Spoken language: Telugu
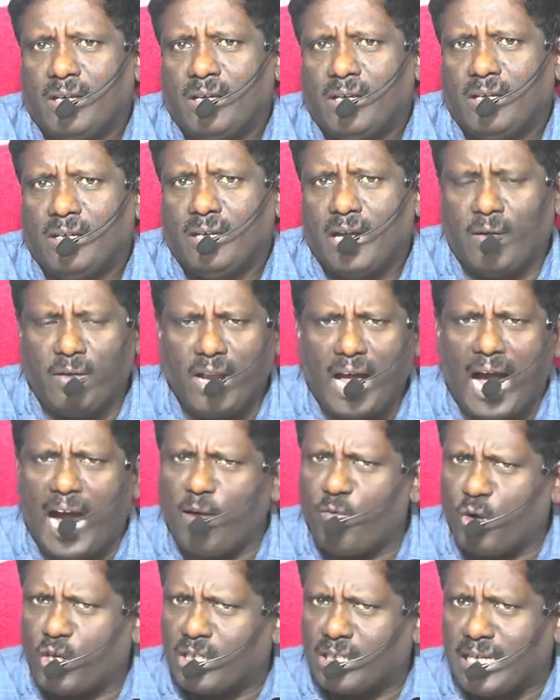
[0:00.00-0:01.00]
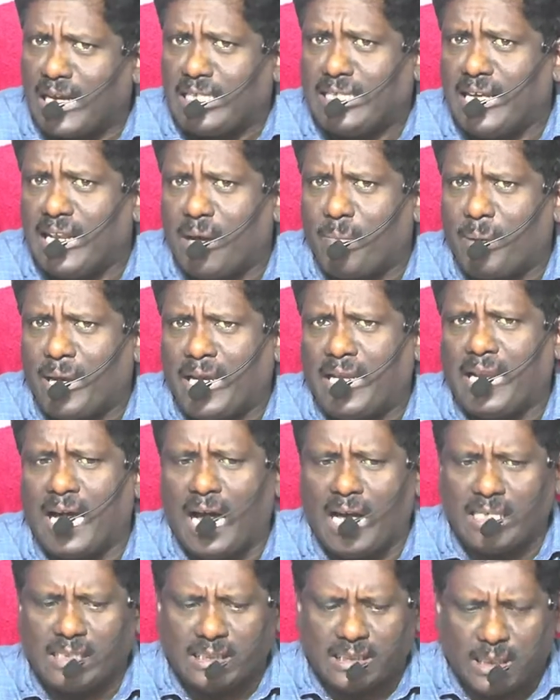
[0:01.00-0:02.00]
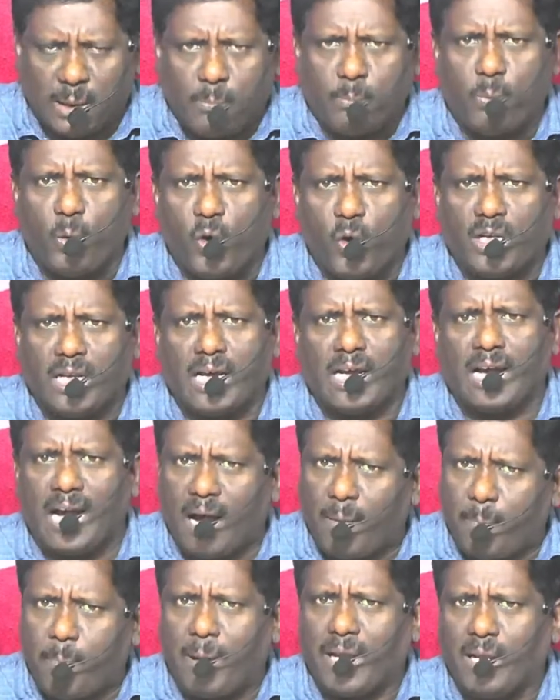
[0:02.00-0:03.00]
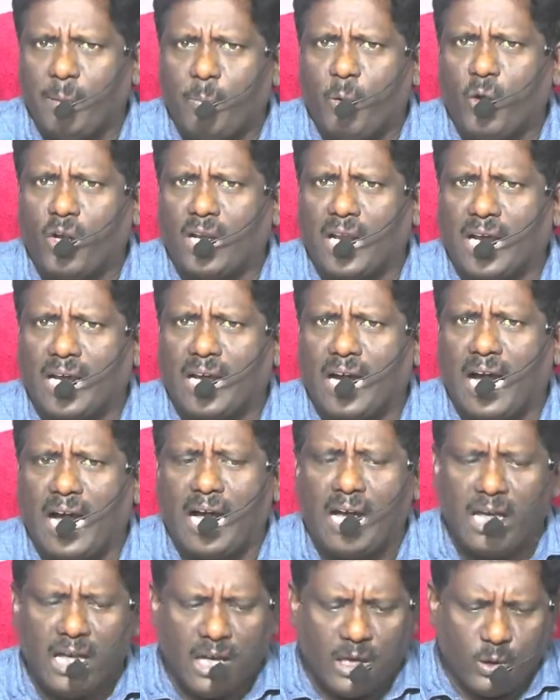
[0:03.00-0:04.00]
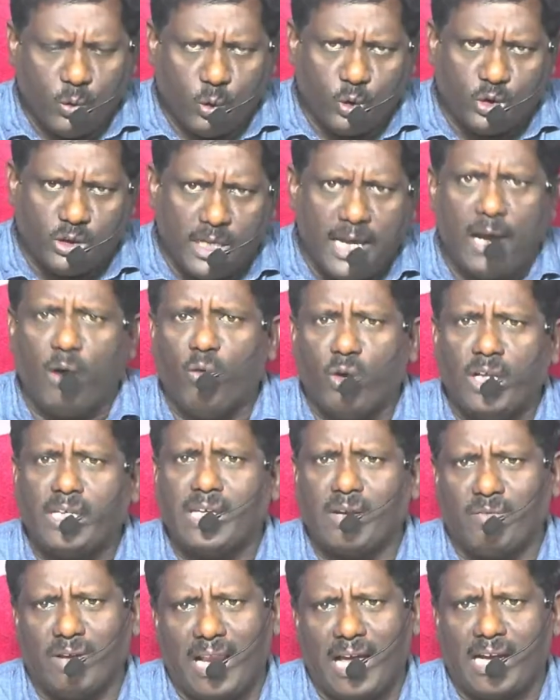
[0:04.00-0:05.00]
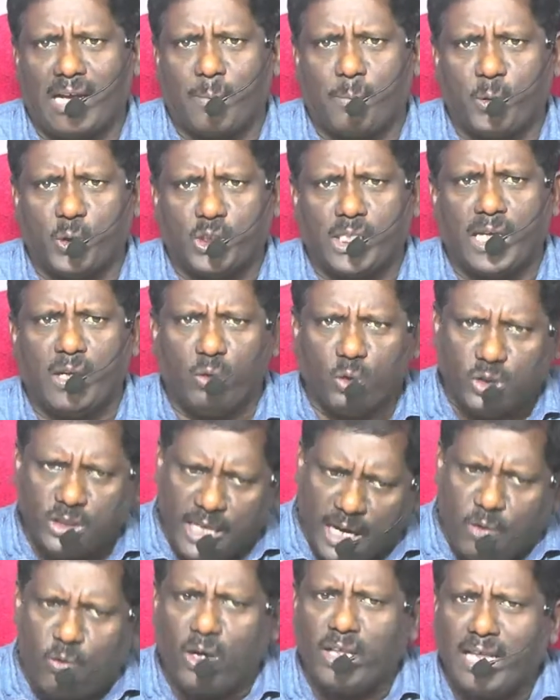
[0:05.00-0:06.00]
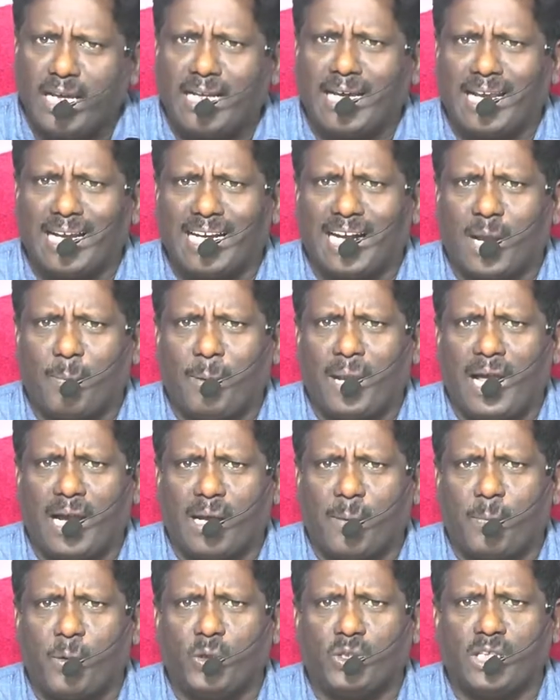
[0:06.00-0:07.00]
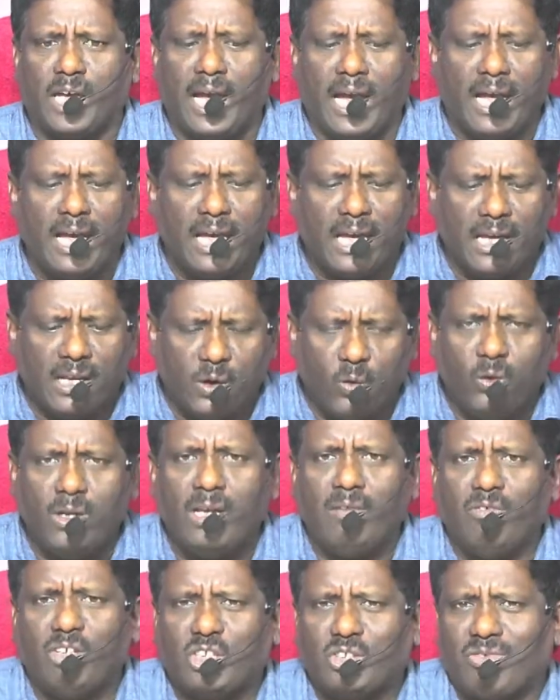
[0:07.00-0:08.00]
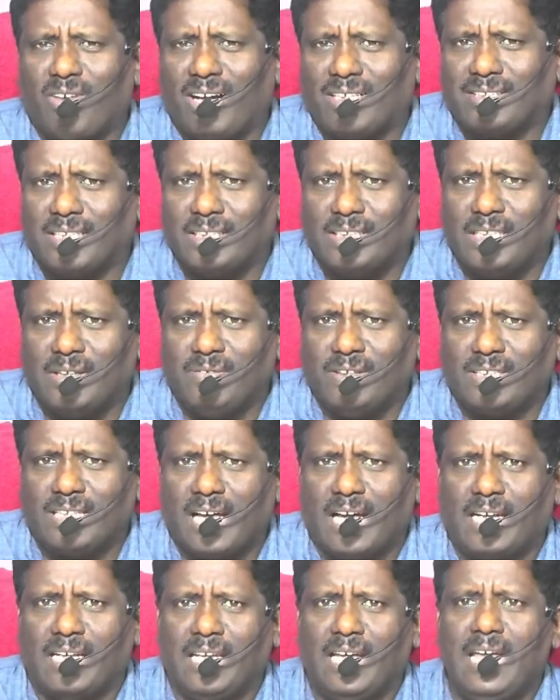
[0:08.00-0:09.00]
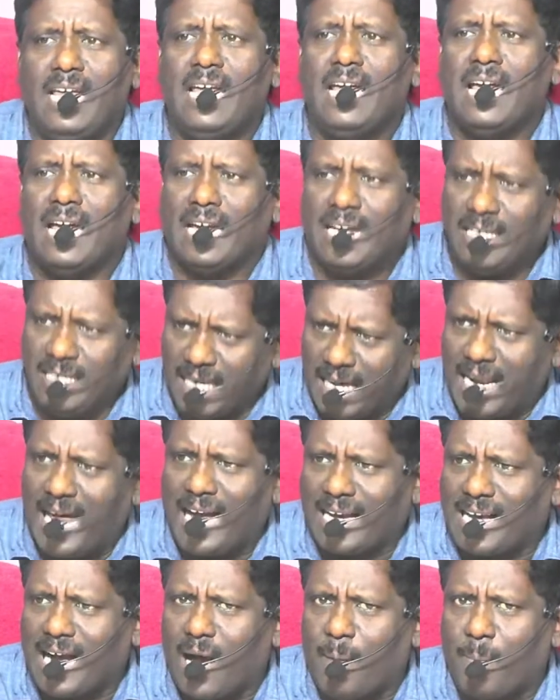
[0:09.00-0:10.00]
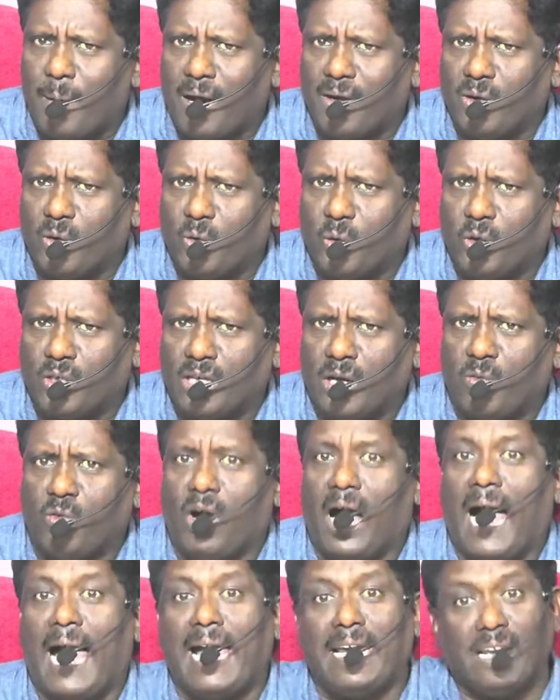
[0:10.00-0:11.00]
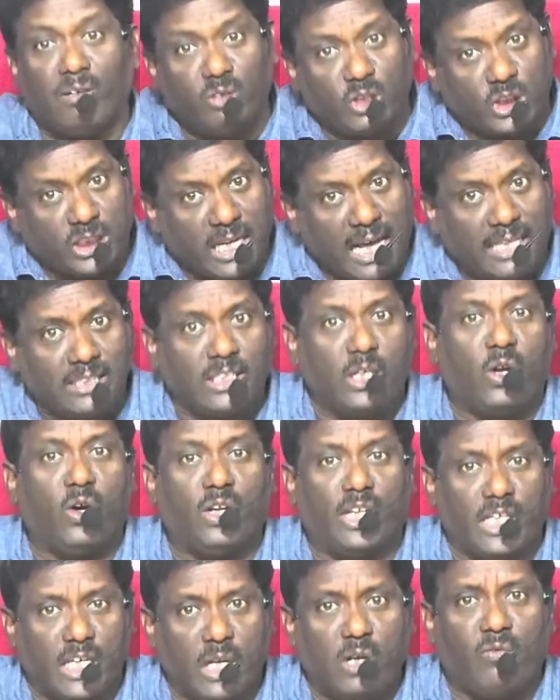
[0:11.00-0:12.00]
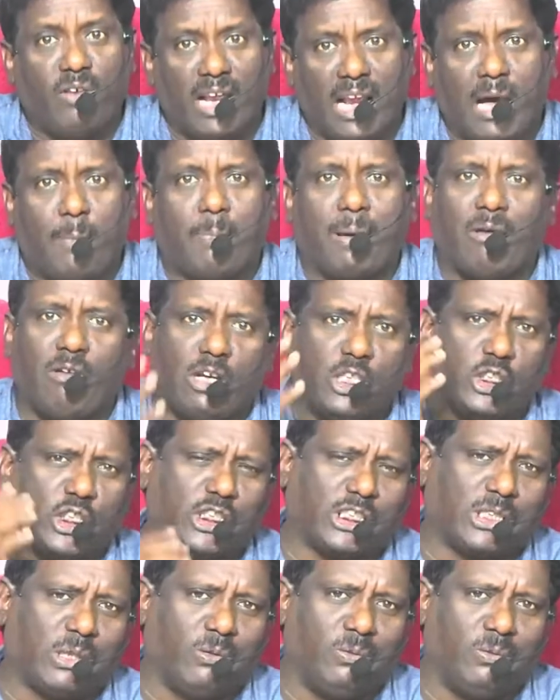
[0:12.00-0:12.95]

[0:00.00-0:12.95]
ఏమంటే ఆ ఒక్క దినమైన సంపూర్ణంగా పరిపూర్ణంగా నువ్వు దేవుడికి ఇవ్వలేకపోతే నువ్వు దేవుడి దగ్గర గడపలేకపోతే నువ్వు నీ విశ్వాస జీవితాన్ని ఎలా కాపాడుకుంటావు ఆయన విశ్రాంతిలోనికి నువ్వు ఎలా ప్రవేశిస్తావు